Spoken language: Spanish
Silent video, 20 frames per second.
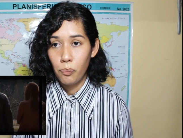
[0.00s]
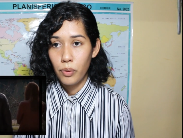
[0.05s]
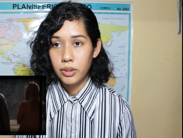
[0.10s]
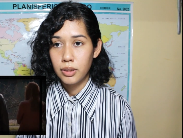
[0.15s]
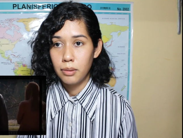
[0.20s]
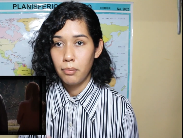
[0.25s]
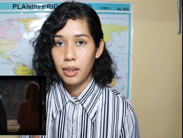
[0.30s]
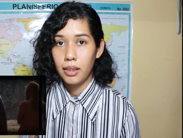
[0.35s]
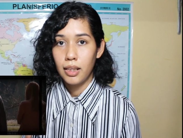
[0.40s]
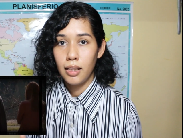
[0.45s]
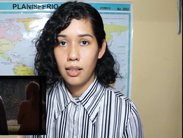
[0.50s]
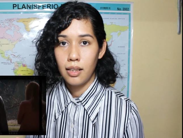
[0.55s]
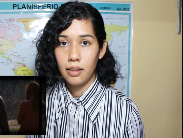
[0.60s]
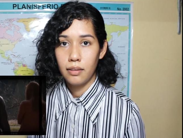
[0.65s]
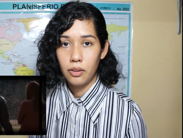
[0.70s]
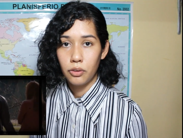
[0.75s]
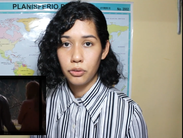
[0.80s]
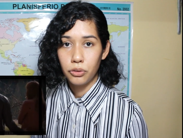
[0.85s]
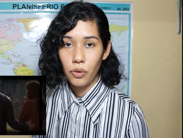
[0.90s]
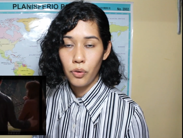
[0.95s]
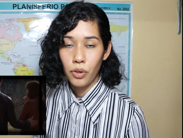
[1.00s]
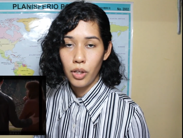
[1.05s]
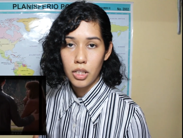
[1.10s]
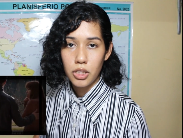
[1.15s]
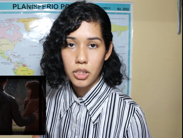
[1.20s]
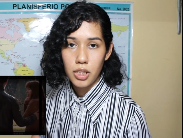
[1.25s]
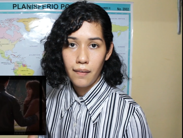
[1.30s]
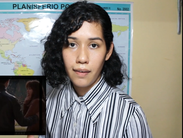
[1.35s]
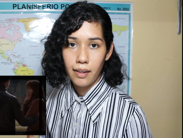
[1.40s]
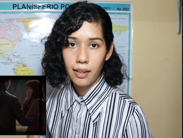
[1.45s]
pues imagínate, o sea,
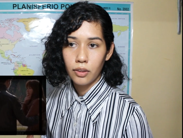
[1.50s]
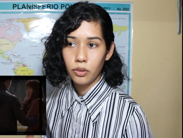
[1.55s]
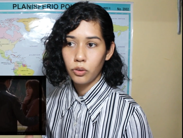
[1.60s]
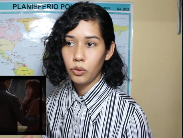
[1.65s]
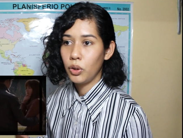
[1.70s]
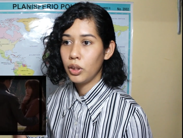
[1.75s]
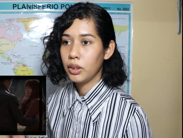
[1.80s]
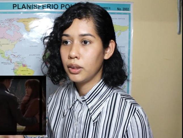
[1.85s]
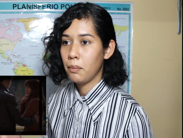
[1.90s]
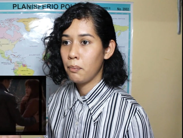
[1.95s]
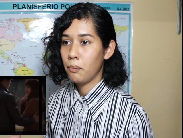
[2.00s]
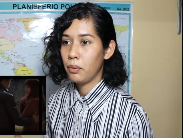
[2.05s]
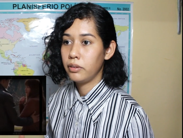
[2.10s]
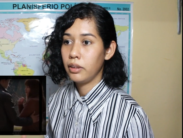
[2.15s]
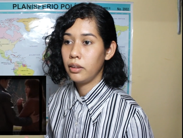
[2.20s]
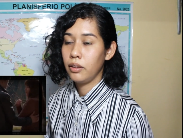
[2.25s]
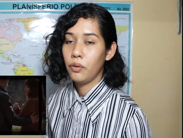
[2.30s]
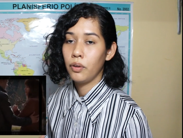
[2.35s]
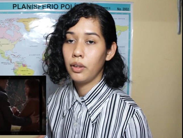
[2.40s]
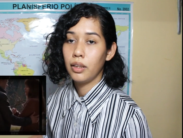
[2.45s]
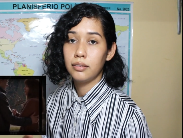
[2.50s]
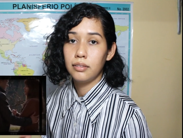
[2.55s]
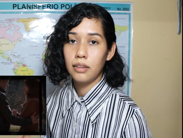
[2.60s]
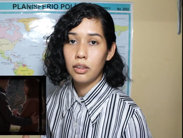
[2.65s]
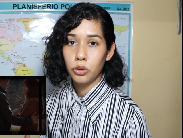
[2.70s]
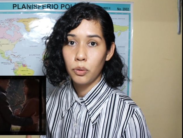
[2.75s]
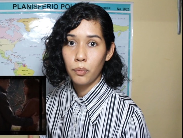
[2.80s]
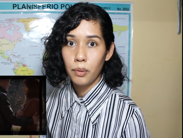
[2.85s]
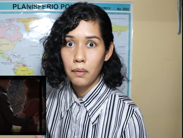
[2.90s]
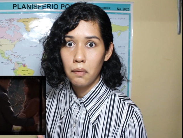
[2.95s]
una chava que todo el tiempo ha tenido que
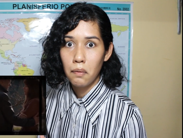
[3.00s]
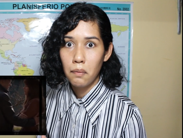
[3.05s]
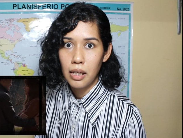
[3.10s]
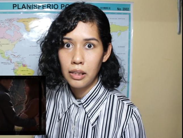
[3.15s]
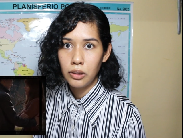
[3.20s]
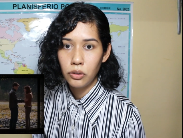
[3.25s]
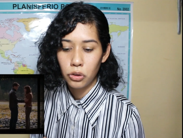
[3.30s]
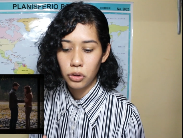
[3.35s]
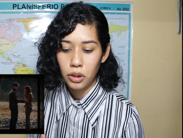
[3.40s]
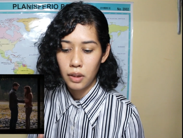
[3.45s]
estar sobreviviendo,